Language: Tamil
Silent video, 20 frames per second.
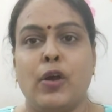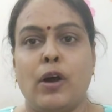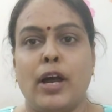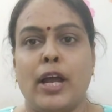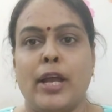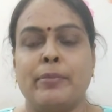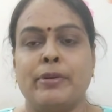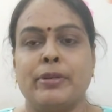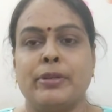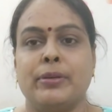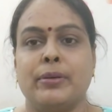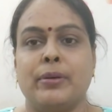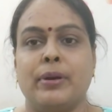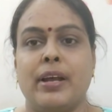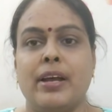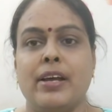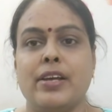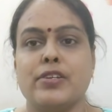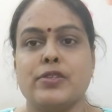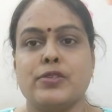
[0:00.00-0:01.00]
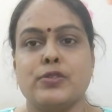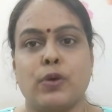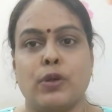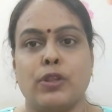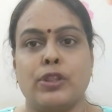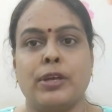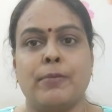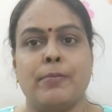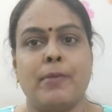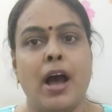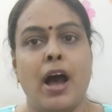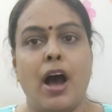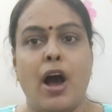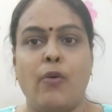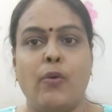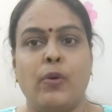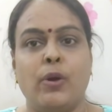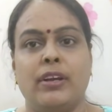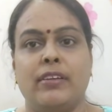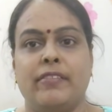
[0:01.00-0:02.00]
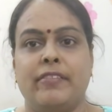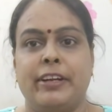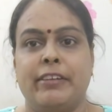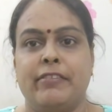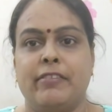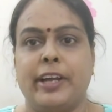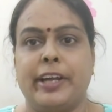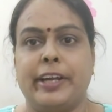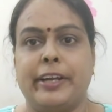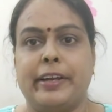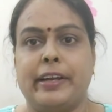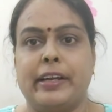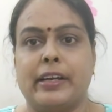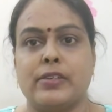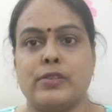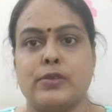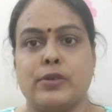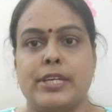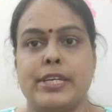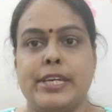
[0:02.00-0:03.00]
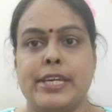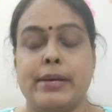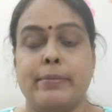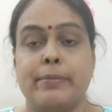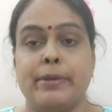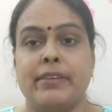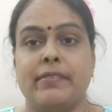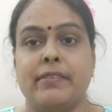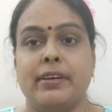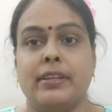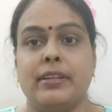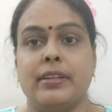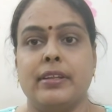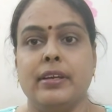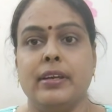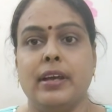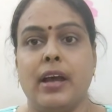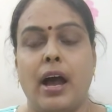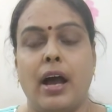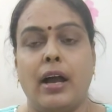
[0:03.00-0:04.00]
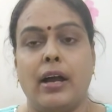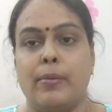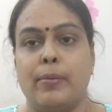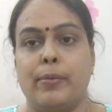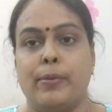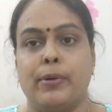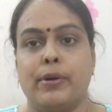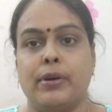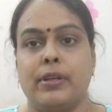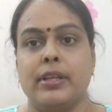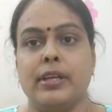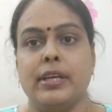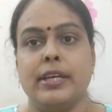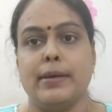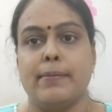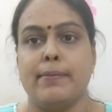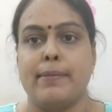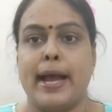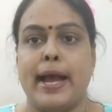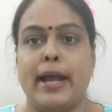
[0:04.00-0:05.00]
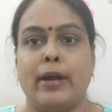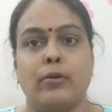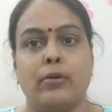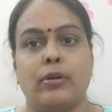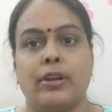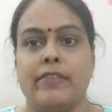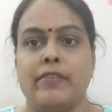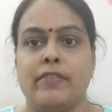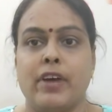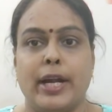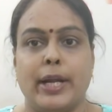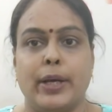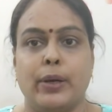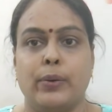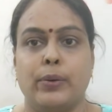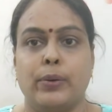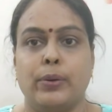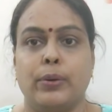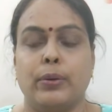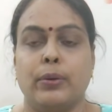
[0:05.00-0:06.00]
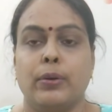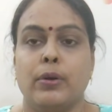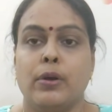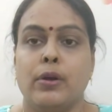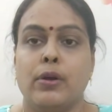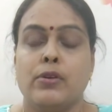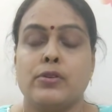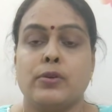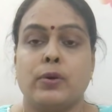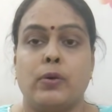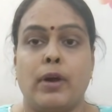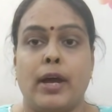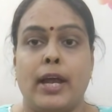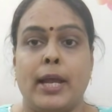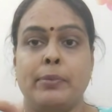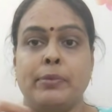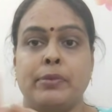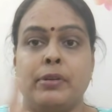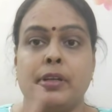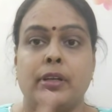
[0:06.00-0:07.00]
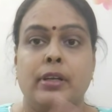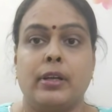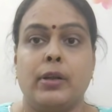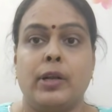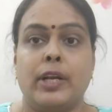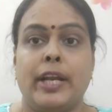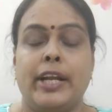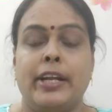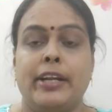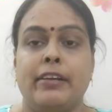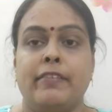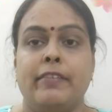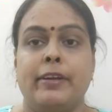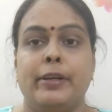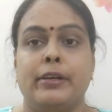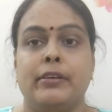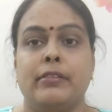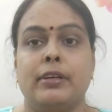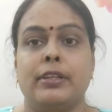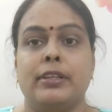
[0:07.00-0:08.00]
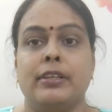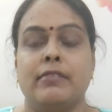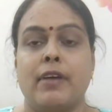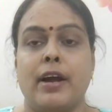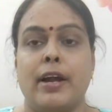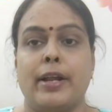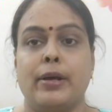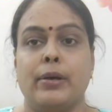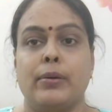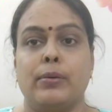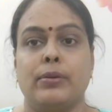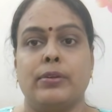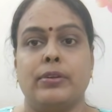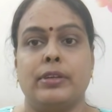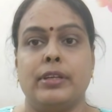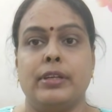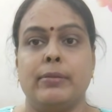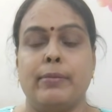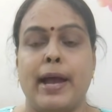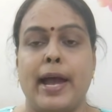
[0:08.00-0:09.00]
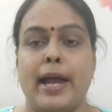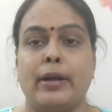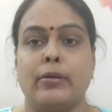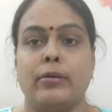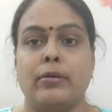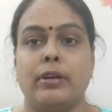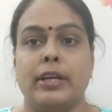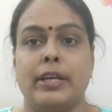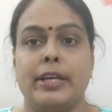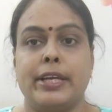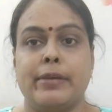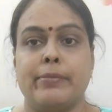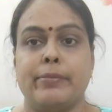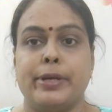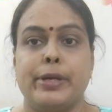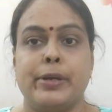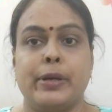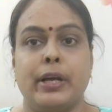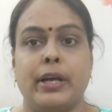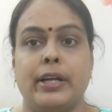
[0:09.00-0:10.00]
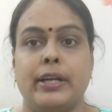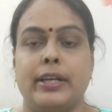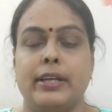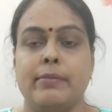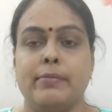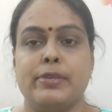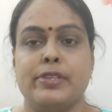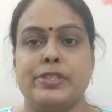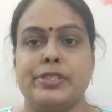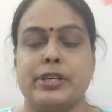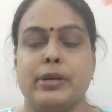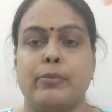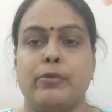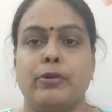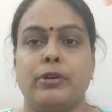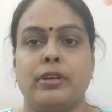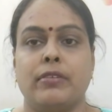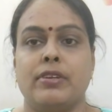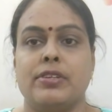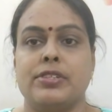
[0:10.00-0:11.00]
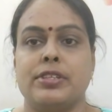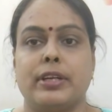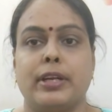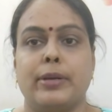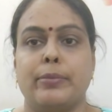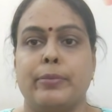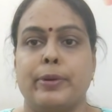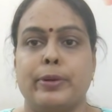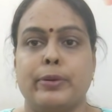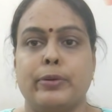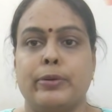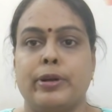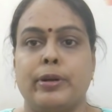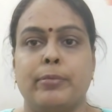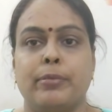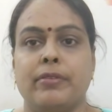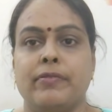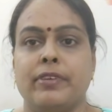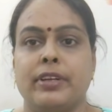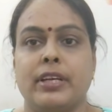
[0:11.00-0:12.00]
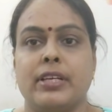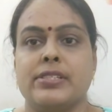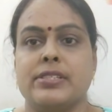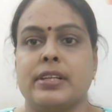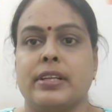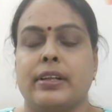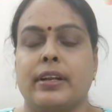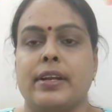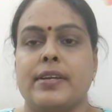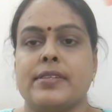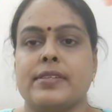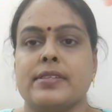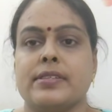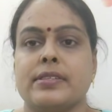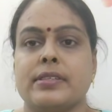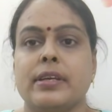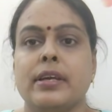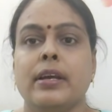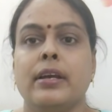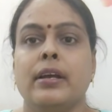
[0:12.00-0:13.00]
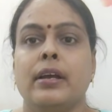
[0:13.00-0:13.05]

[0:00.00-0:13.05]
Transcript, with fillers: கோயம்புத்தூர்ல சொந்தமா அவங்களுக்கு வீடு வாங்கிட்டாங்க ஸோ இஎம்ஐ e வந்து அங்க போகுது இங்க பெங்களூர்லயும் வாடகை கொடுக்கணும் ஸோ கோயம்புத்தூர்ல இருக்கிற நேட்டிவ் வீட்டுக்கு வந்து வாடகை கொடுத்துட்டு பெங்களூர்ல இஎம்ஐயும் e கட்டி மிச்ச அமௌண்ட்டை வச்சு ரன் பண்ணுன்றப்ப ஃபினான்ஷியல் கிரைசிஸ்